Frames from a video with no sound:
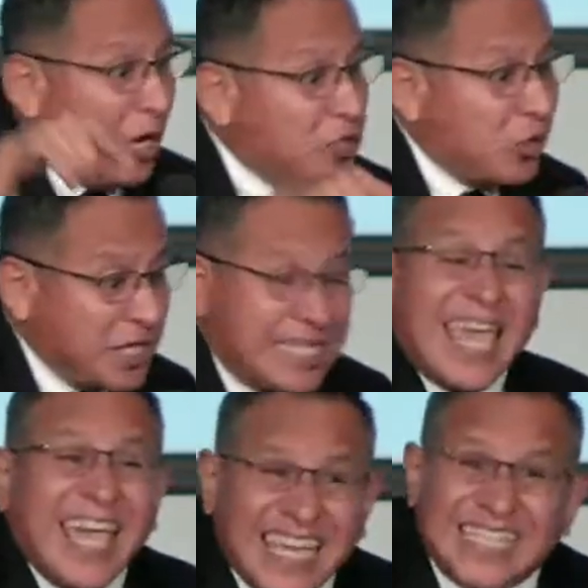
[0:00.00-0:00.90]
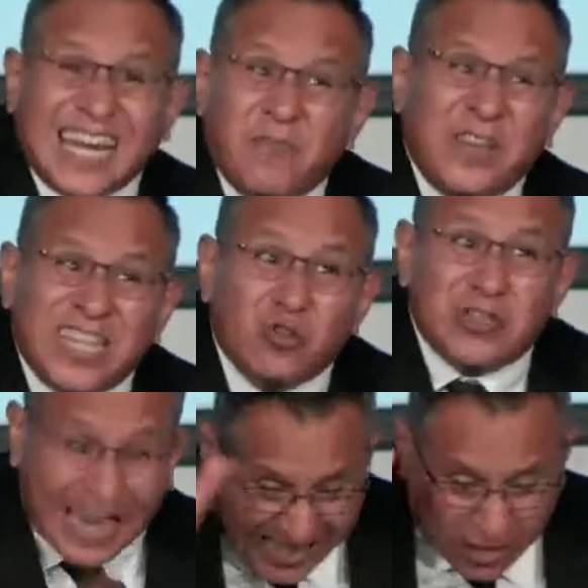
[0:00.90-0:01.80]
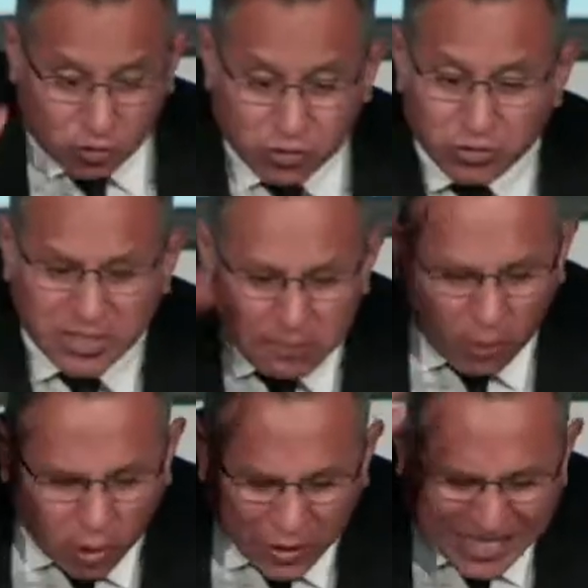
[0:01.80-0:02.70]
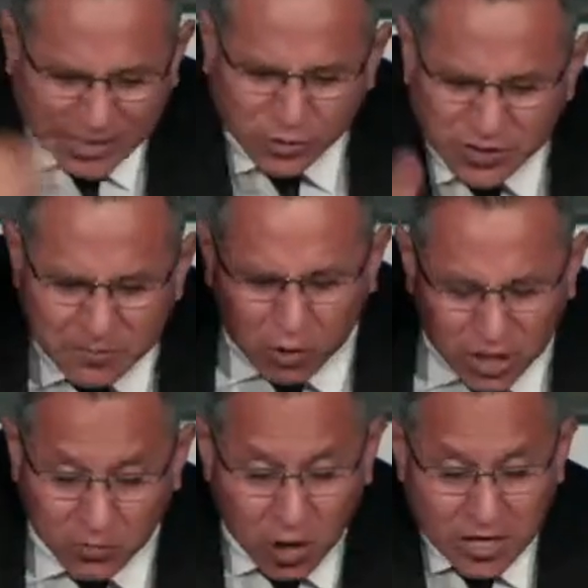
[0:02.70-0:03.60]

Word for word: eso dice, está refiriéndose a Cristo. Esto es tipología, esto es simbolismo.